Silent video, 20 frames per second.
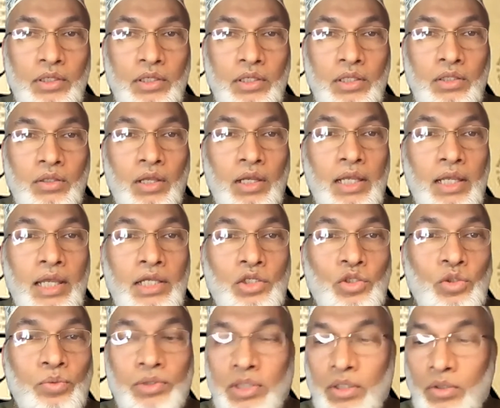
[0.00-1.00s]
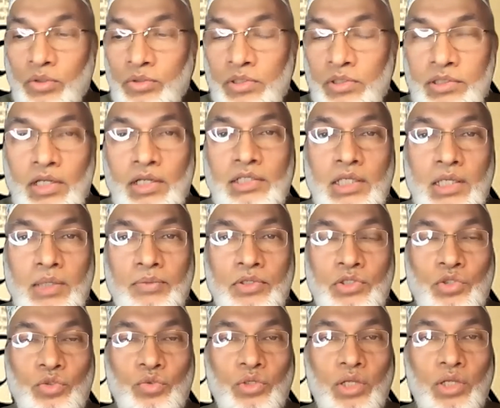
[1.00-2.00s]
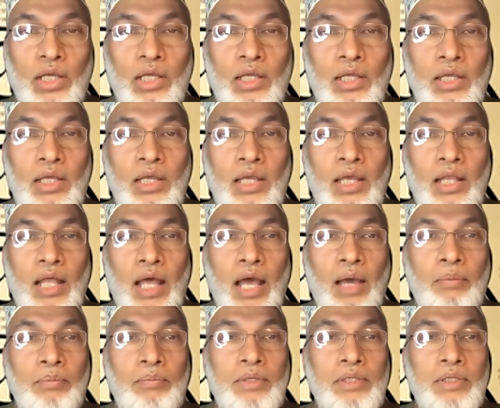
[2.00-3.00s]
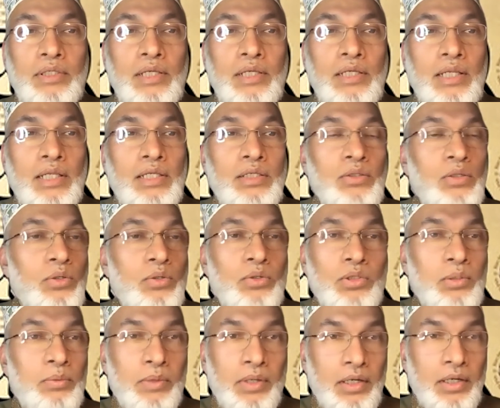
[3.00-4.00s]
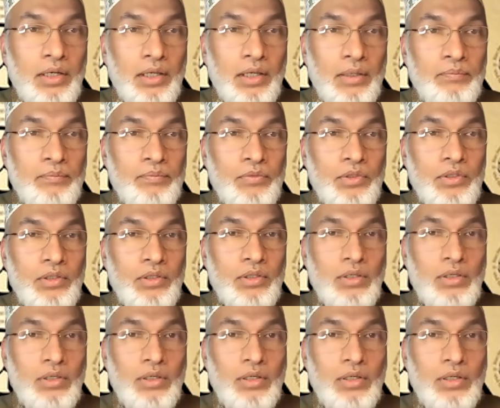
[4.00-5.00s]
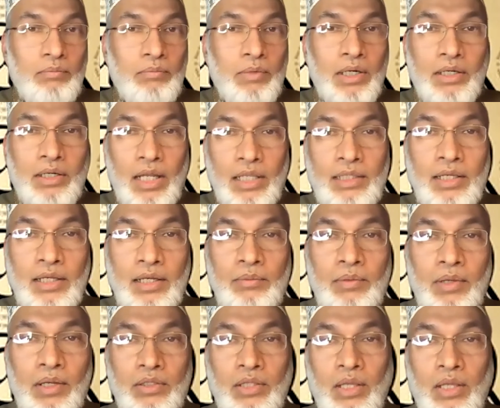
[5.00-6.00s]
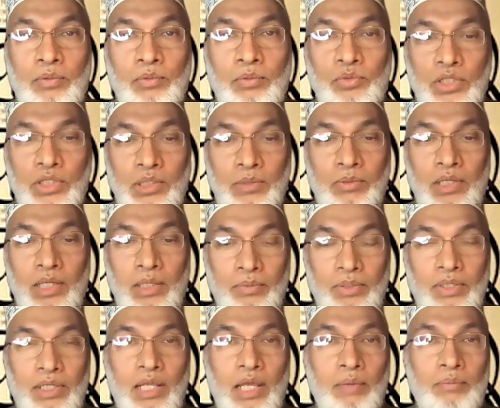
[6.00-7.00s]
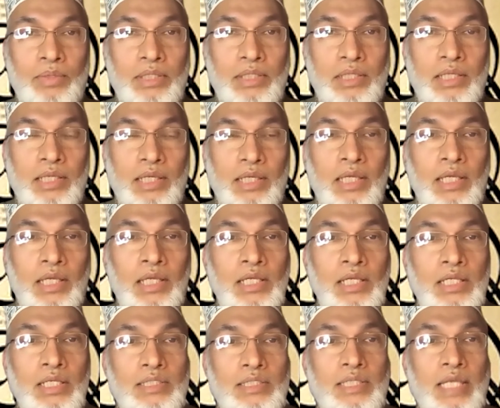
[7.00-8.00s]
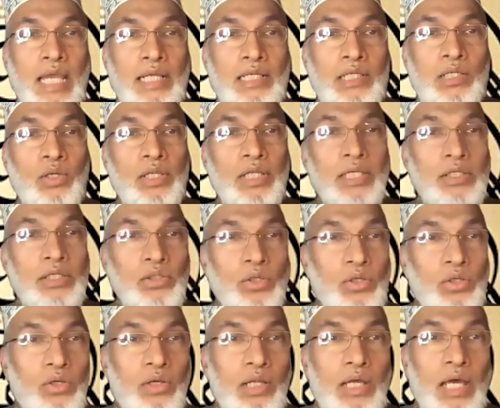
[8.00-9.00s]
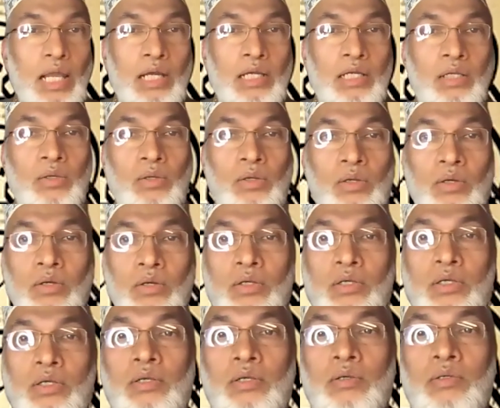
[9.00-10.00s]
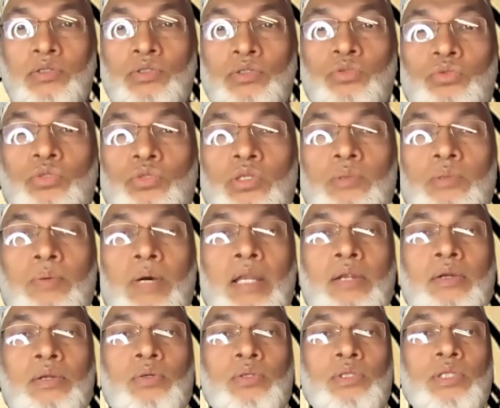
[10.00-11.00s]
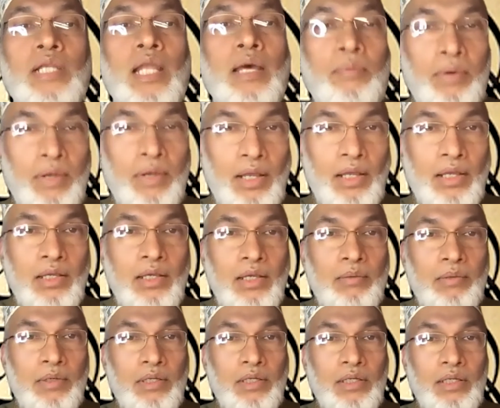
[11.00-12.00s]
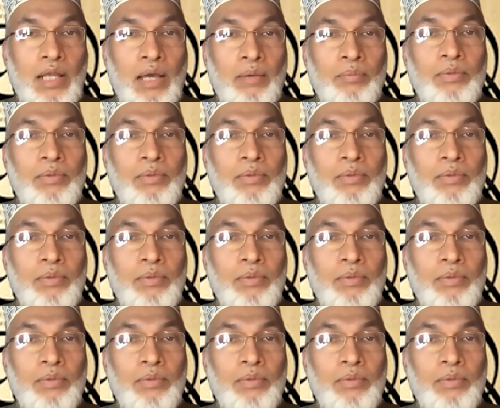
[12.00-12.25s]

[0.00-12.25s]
তাহলে এই টুপিটা রসুল সাল্লাহ সাল্লামের সুন্না আপনি এটা ইগনোর করতে পারেন না বাট না থাকলে ভালো তো আমি বুঝাতে পারলাম কিনা আপনাদেরকে যে একটা হলো ইগনোর করা আর একটা হলো সুন্নত পালন করতে না পারা আপনি